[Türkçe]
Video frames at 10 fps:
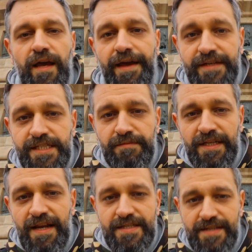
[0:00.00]
Evet
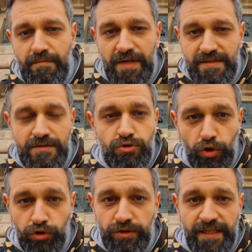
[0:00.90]
şimdi Las Ramblas'ın
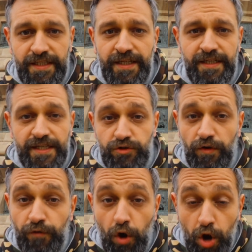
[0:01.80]
sonundaki
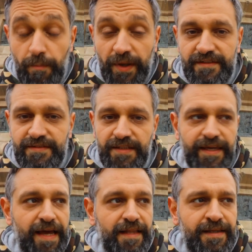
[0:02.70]
Kristof Kolomb anıtına
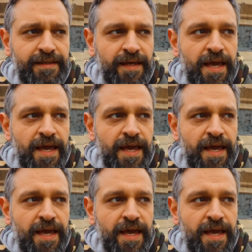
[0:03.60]
geldik.